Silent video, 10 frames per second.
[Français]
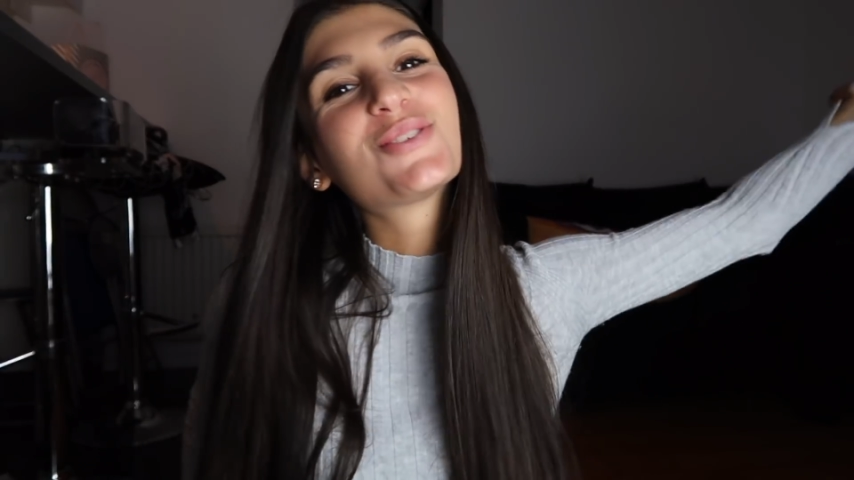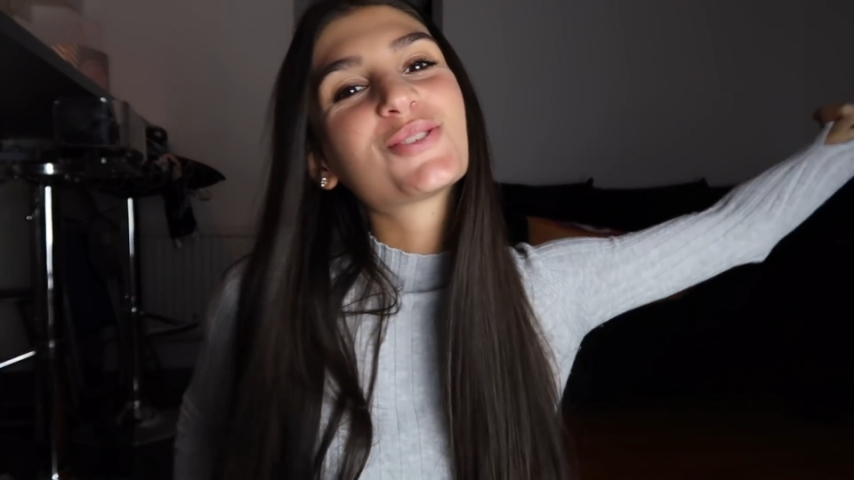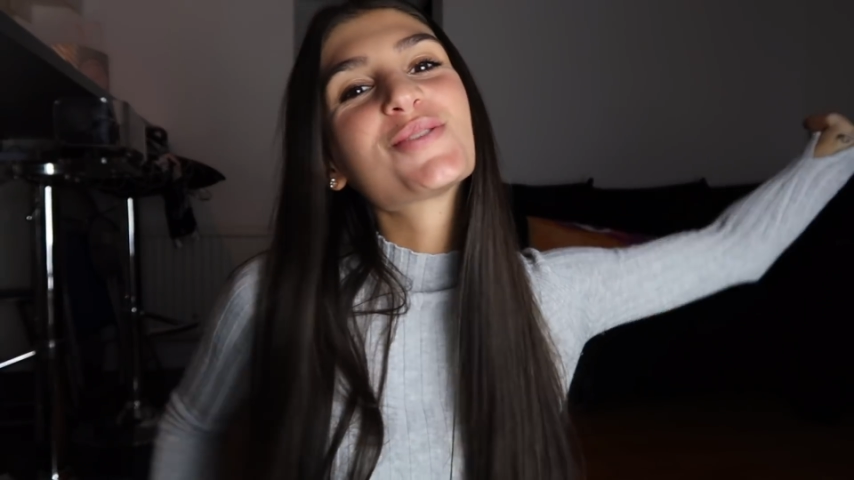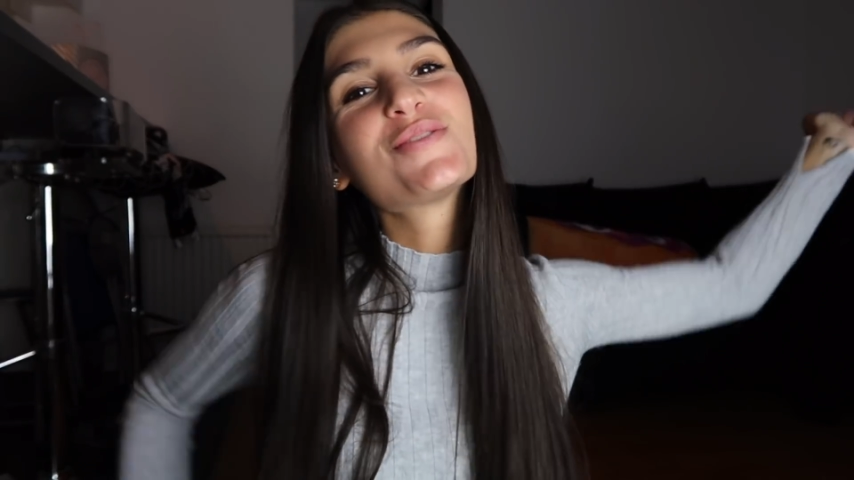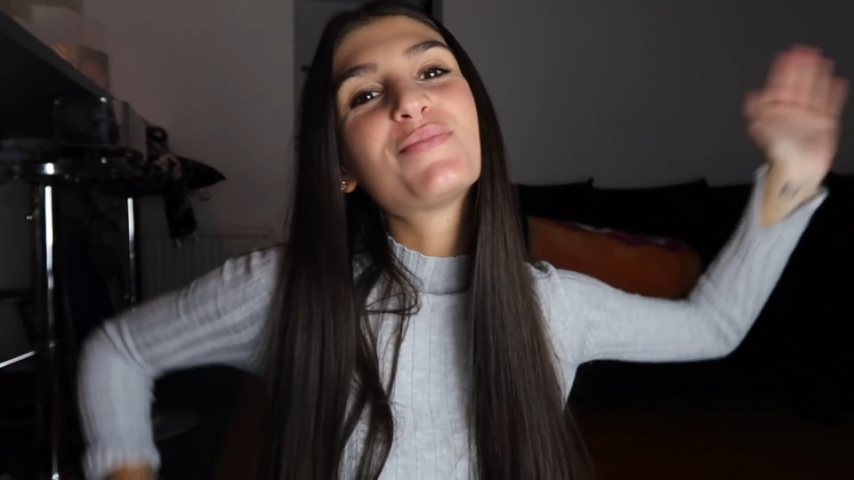on
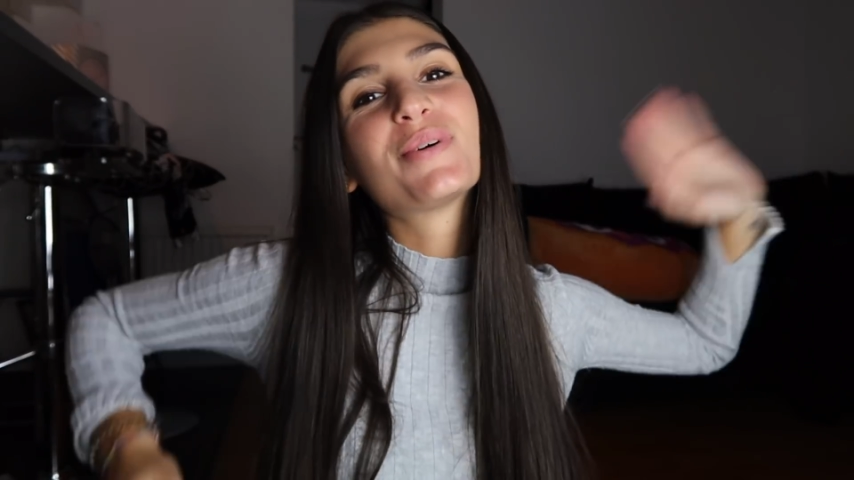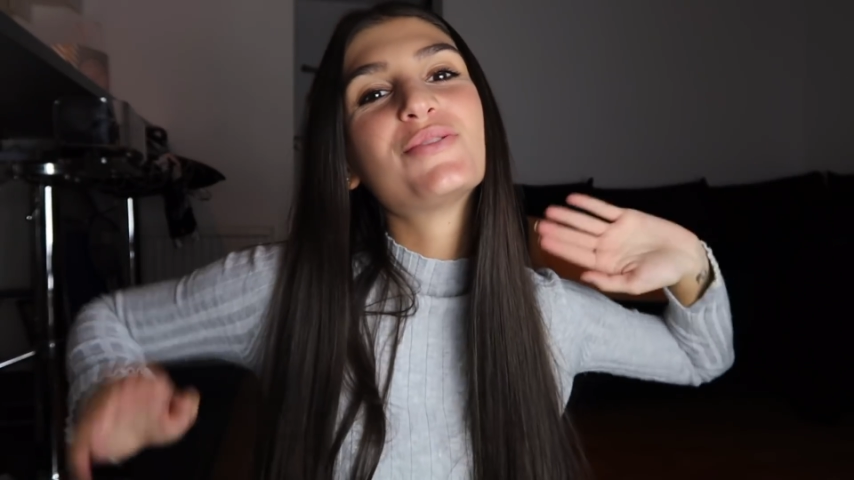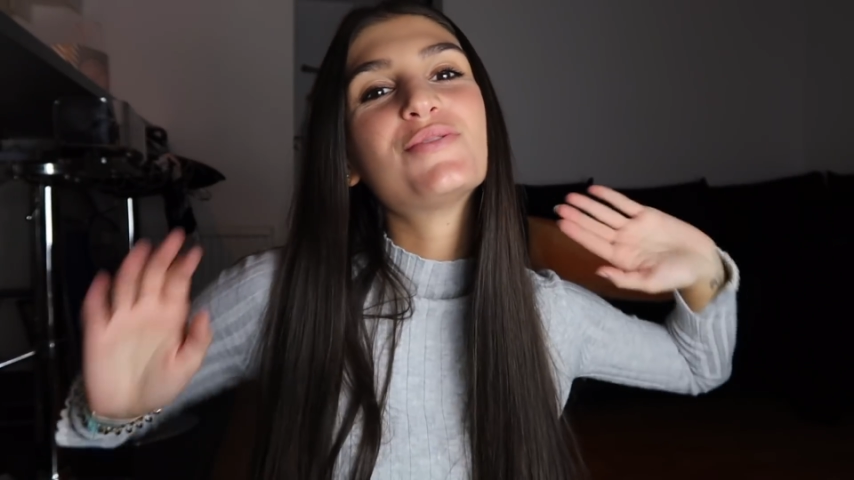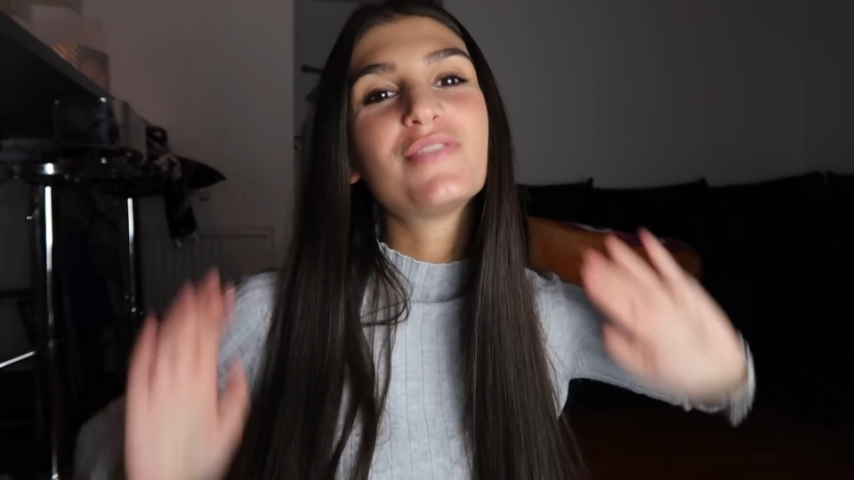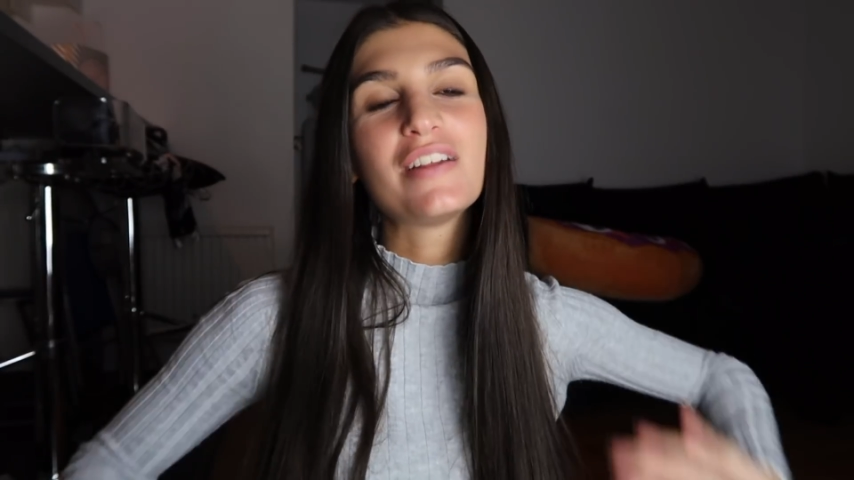se retrouve pour
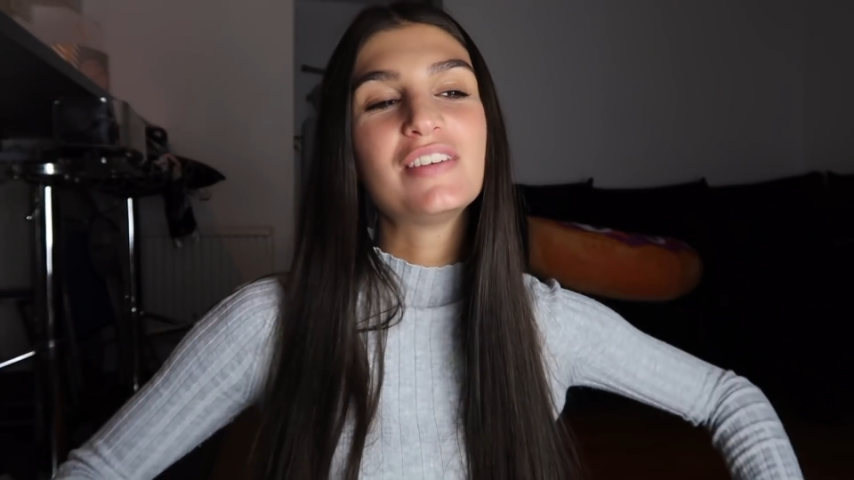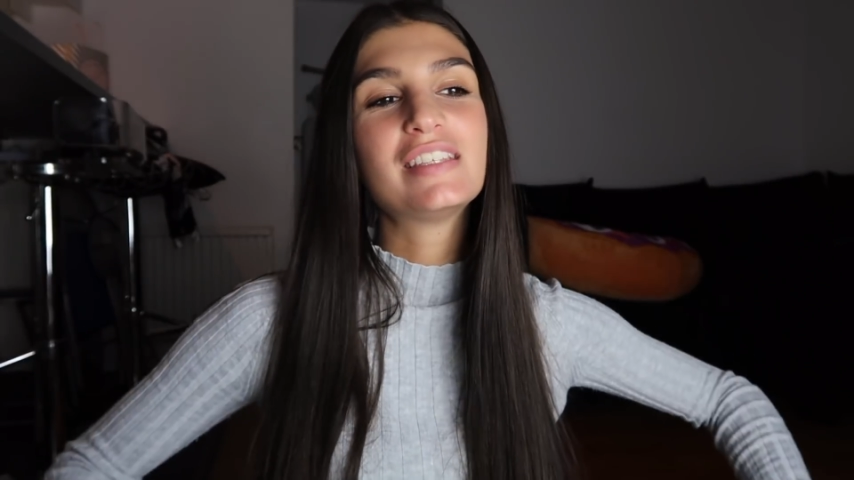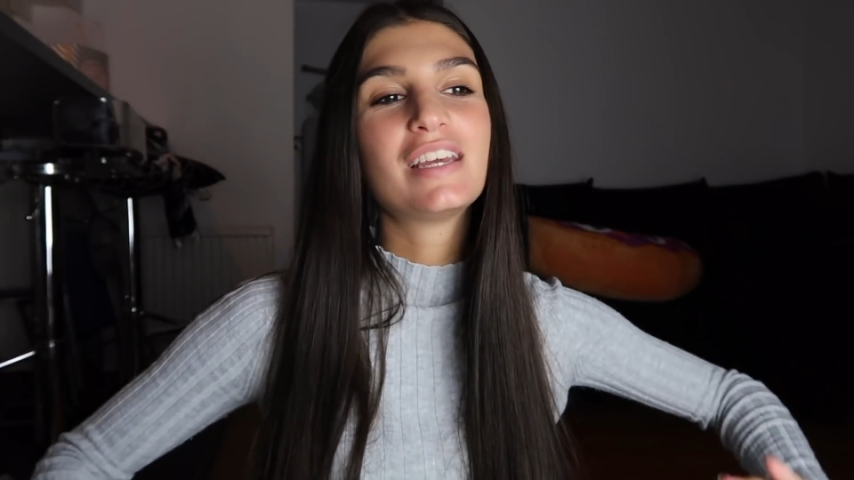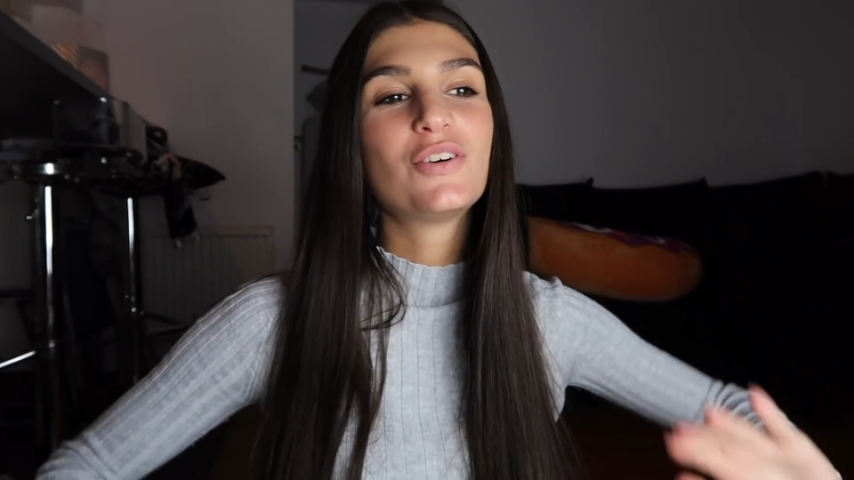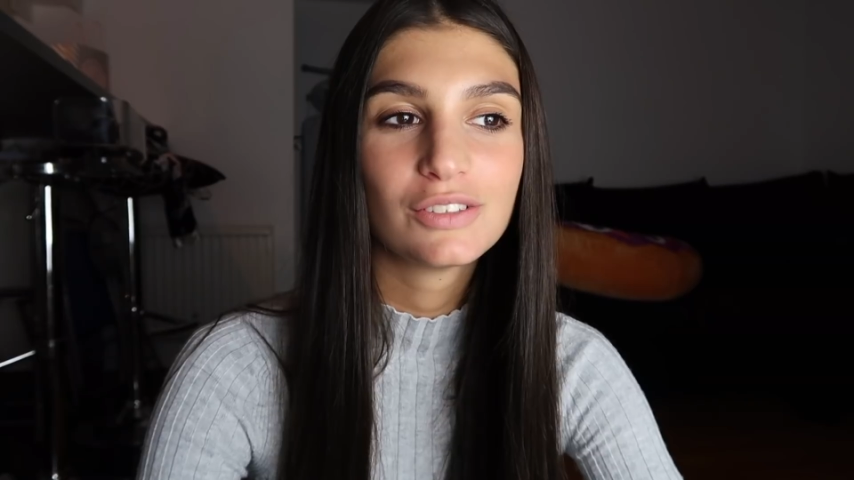une nouvelle vidéo